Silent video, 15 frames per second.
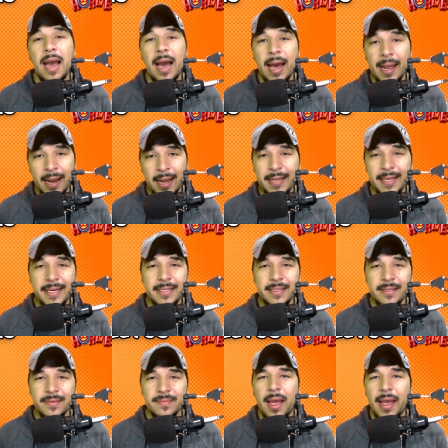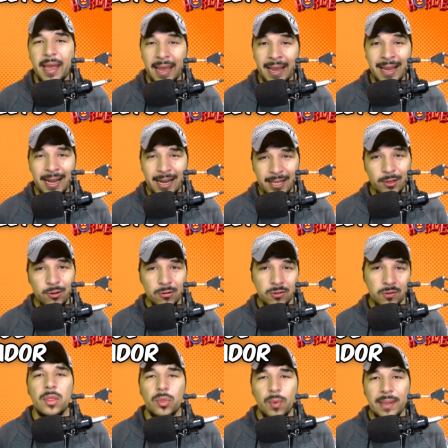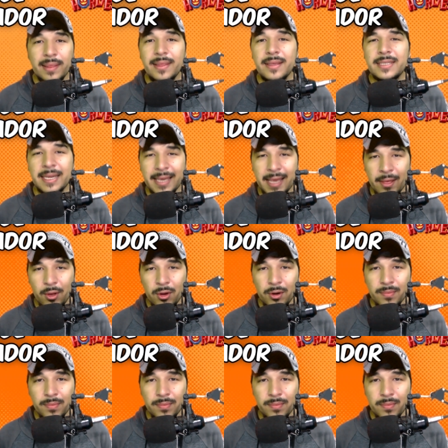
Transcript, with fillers: Arañas, esqueletos, duende saqueador,